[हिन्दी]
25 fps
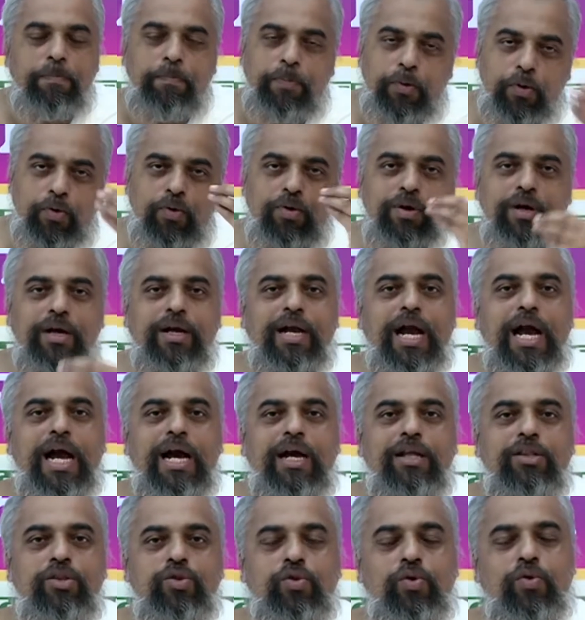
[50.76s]
भूख का
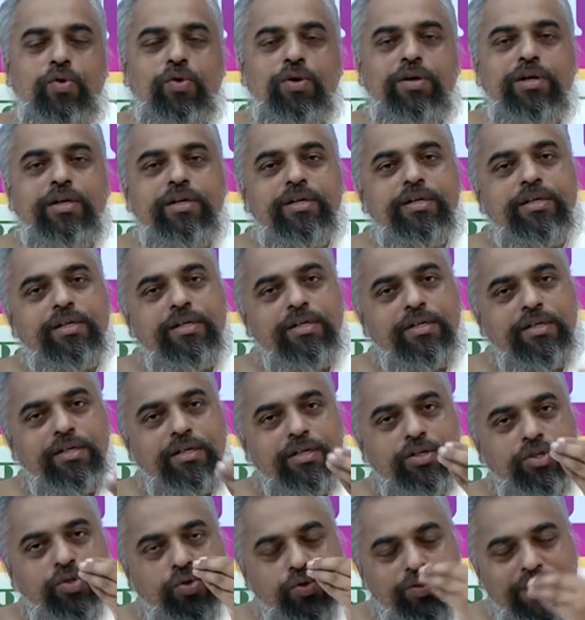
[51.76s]
दुख
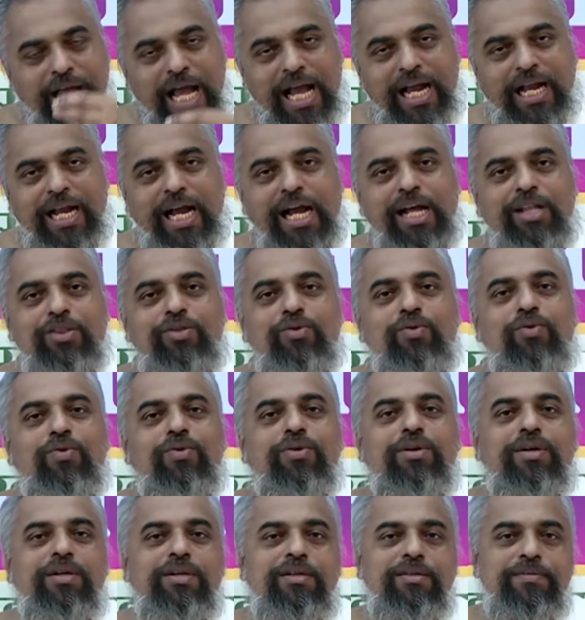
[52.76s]
क्षुदा का
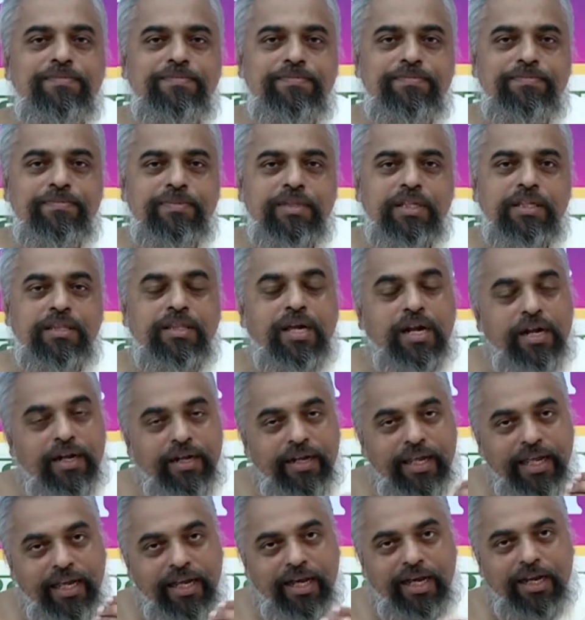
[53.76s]
दुख
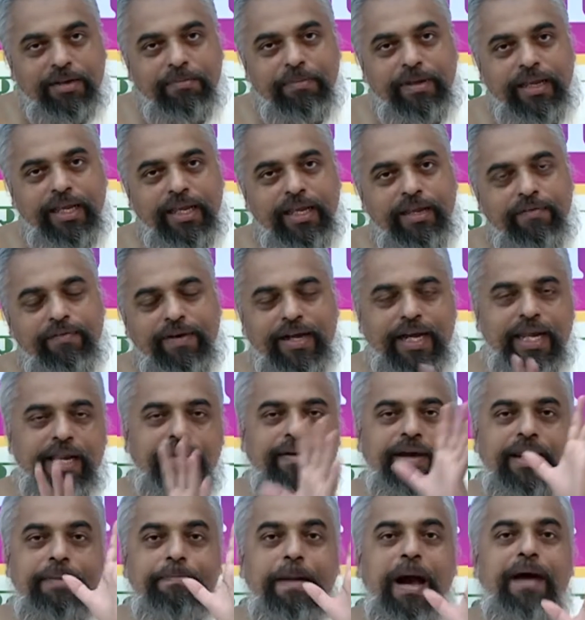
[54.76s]
ठंडी गर्मी वगैरह
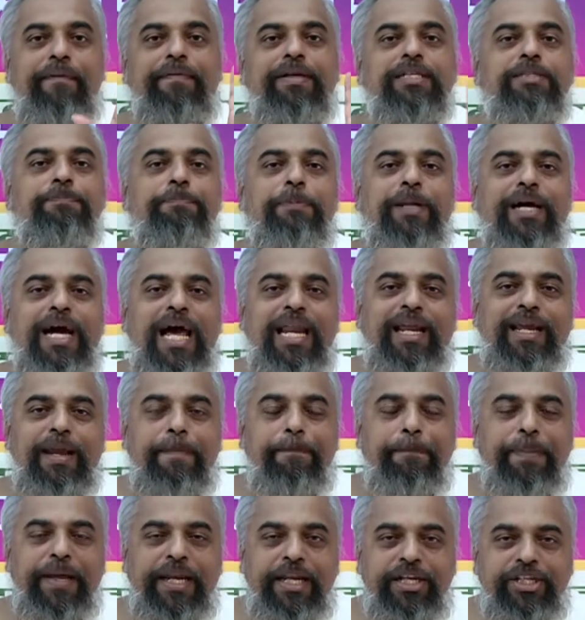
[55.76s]
वगैरह बाईस प्रकार के
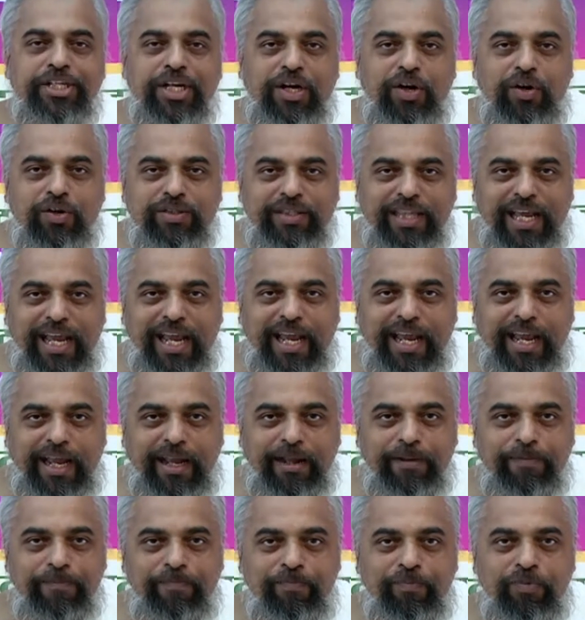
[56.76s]
परिचय होते
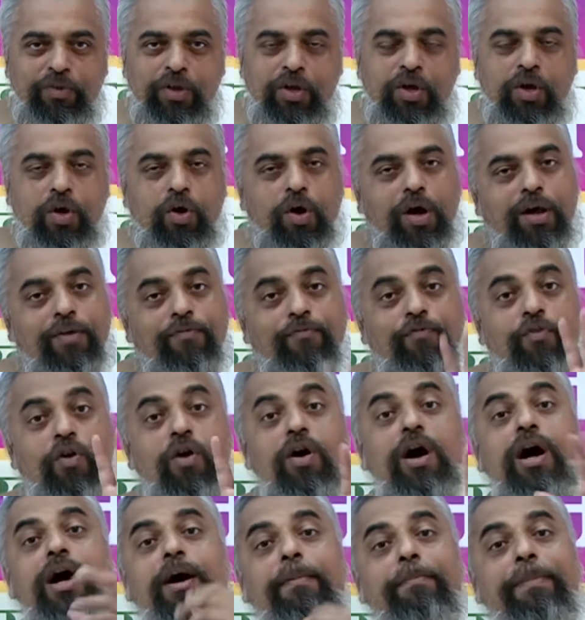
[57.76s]
हैं और
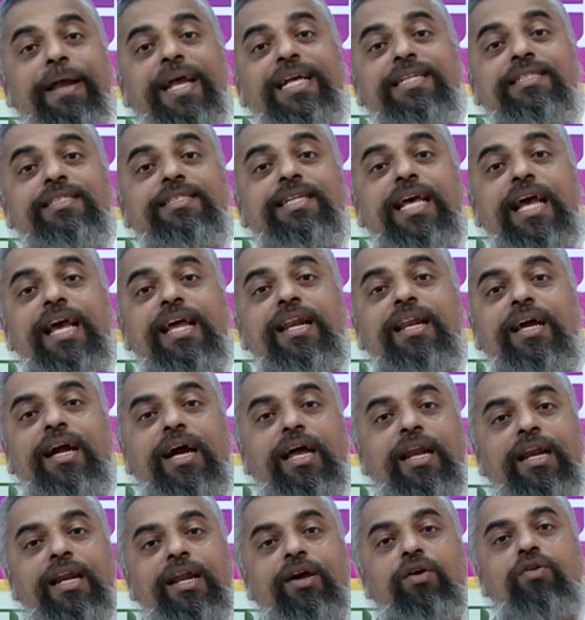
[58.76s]
वो हमें सहन
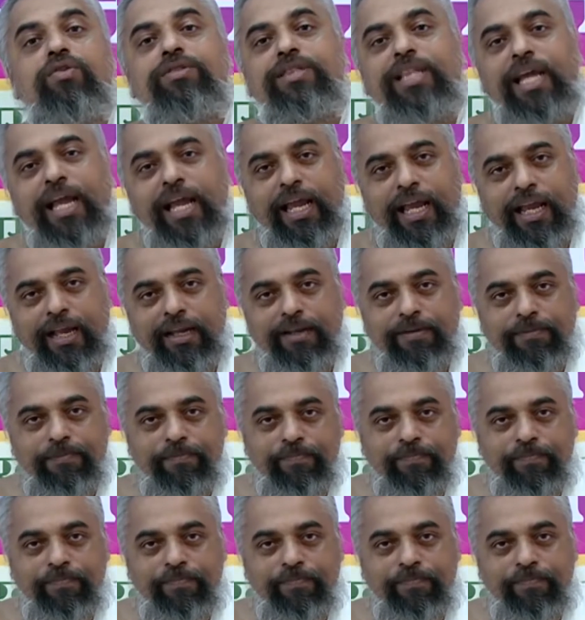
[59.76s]
करने होते हैं